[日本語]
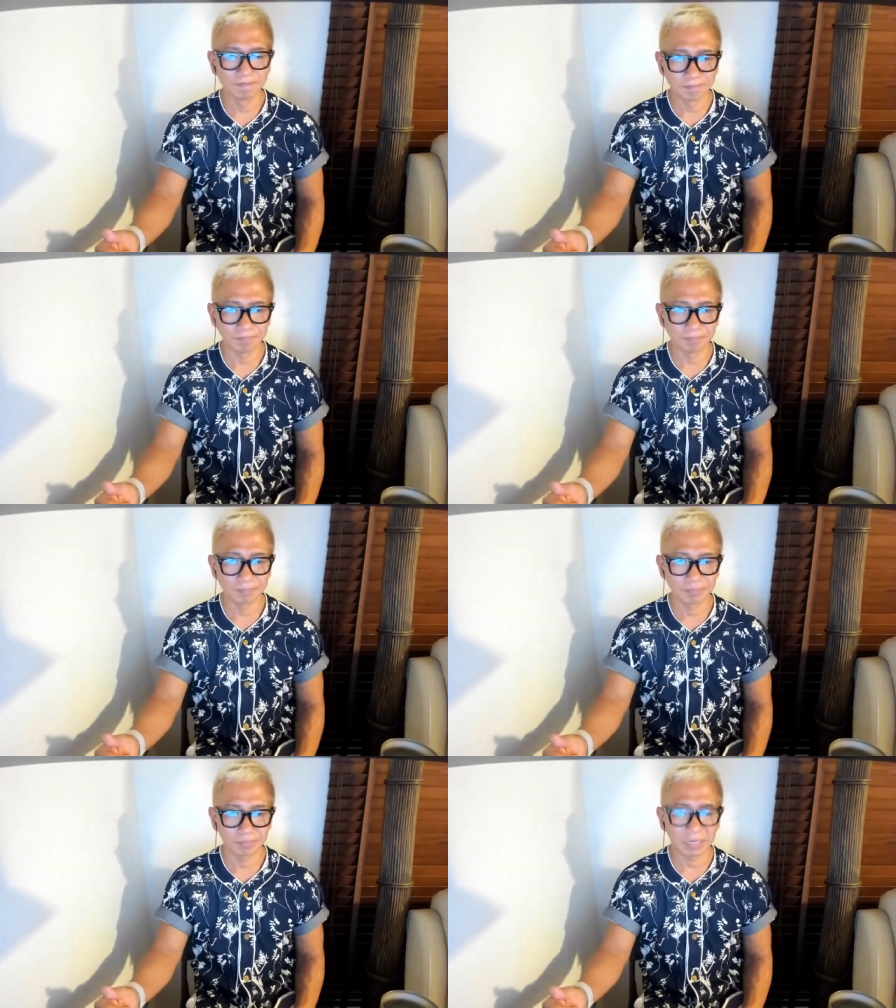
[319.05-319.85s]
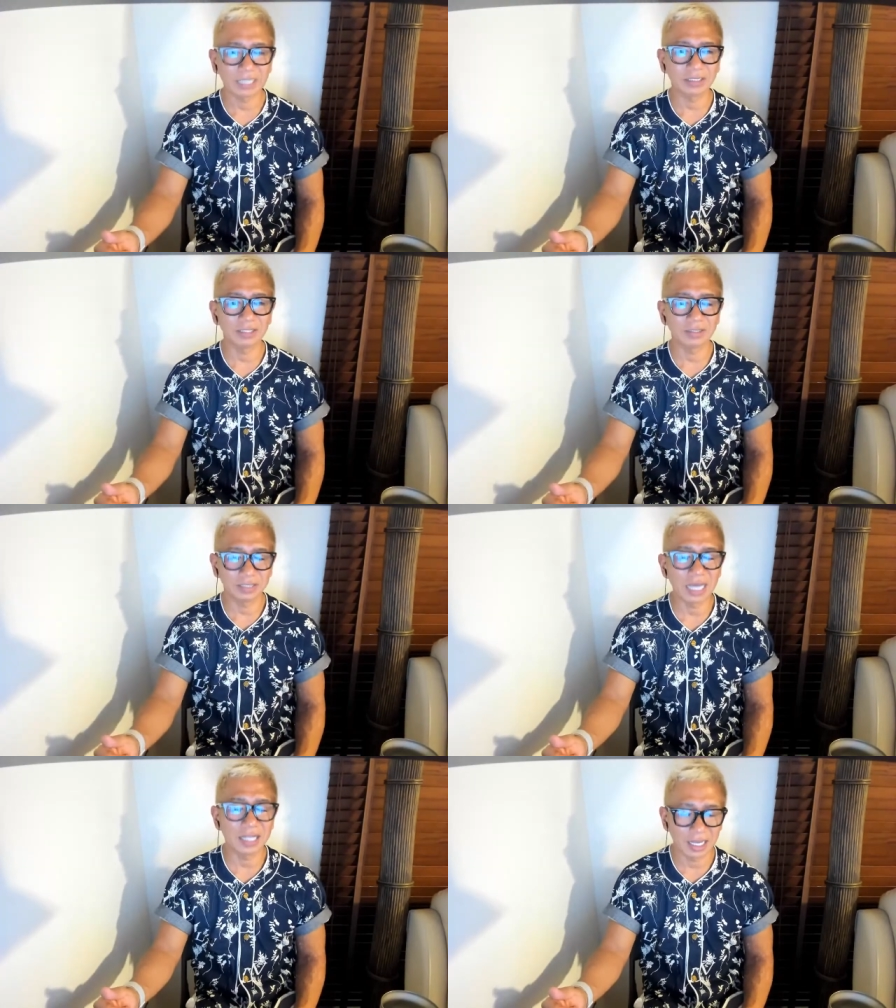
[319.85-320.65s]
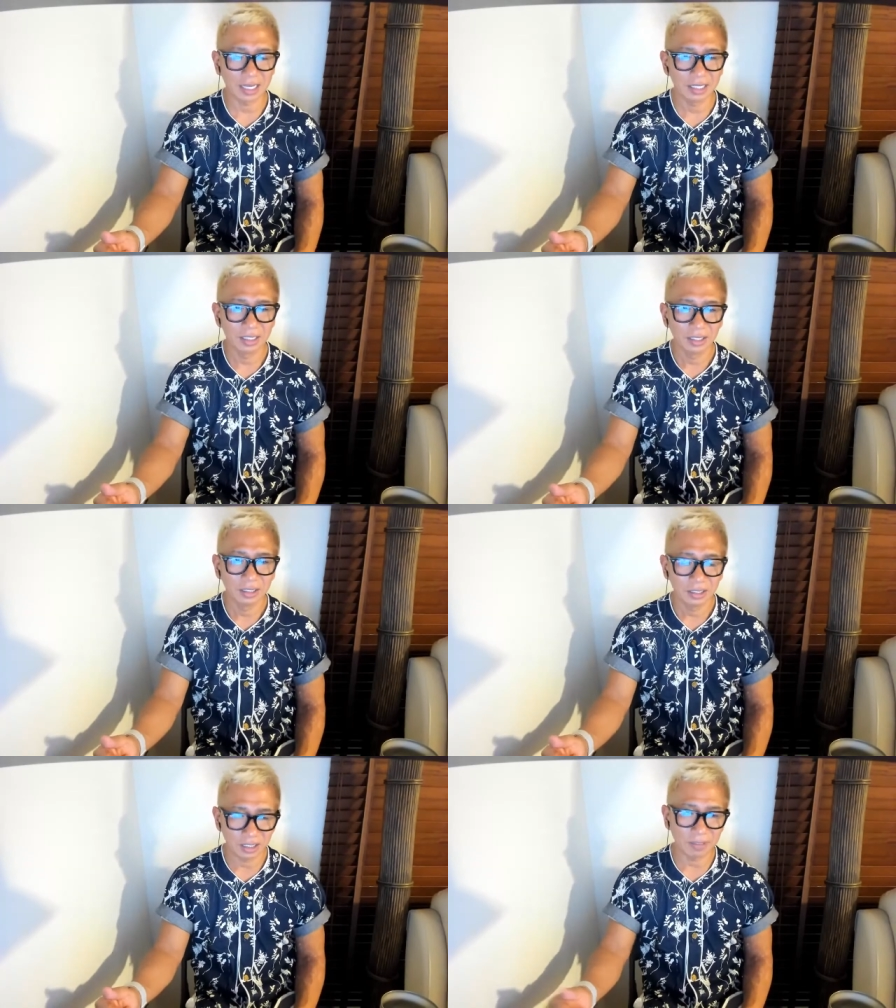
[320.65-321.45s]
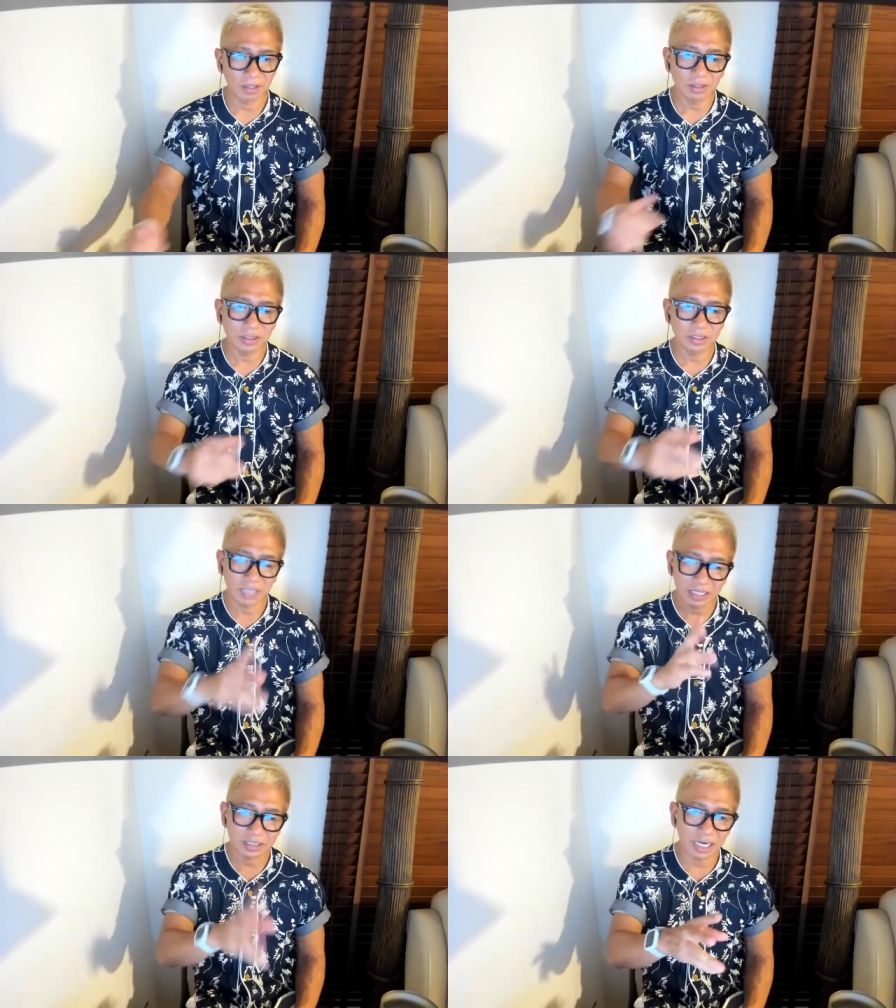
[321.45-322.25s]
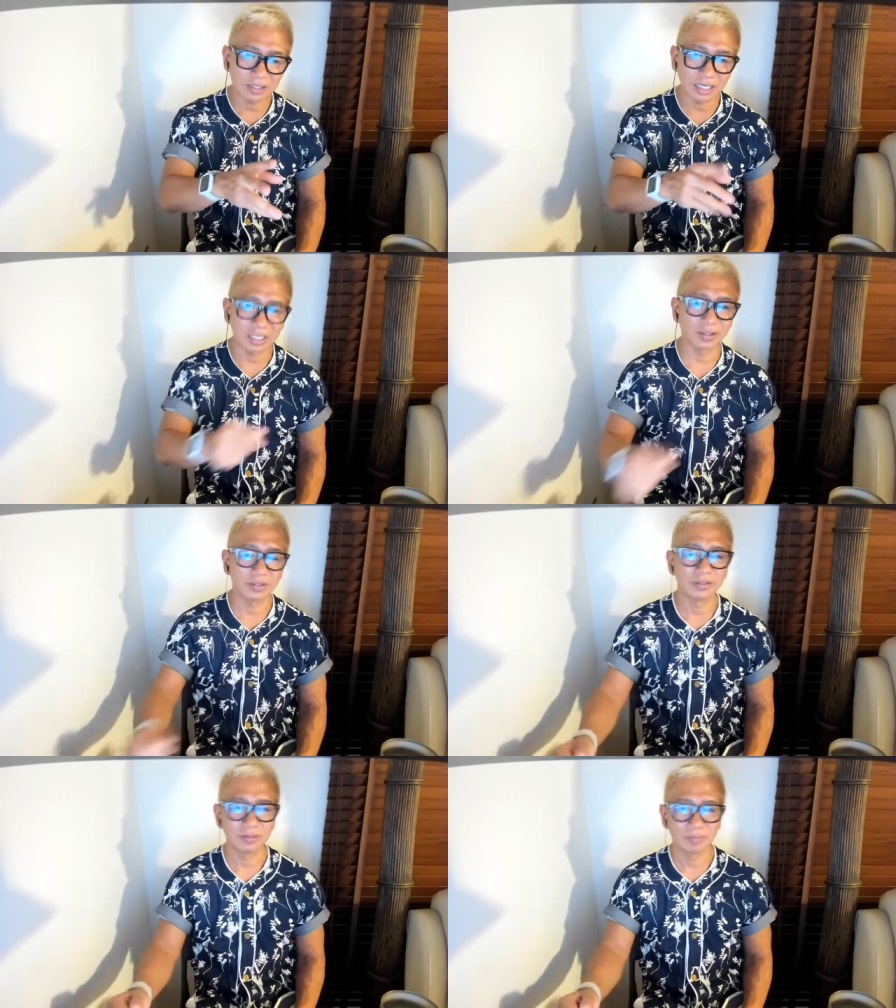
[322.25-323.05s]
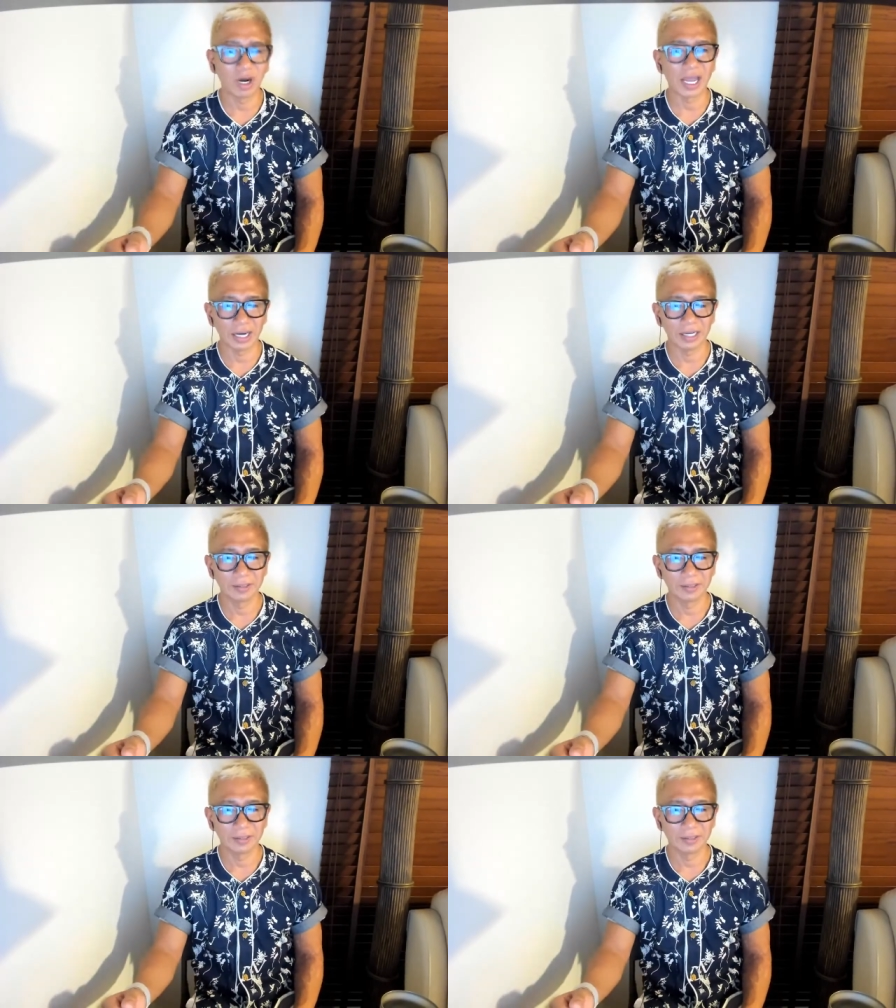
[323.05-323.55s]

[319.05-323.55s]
ん。パーソナル代で。今よんじゅうはちかいぐらい行ってるんだよ。もはや。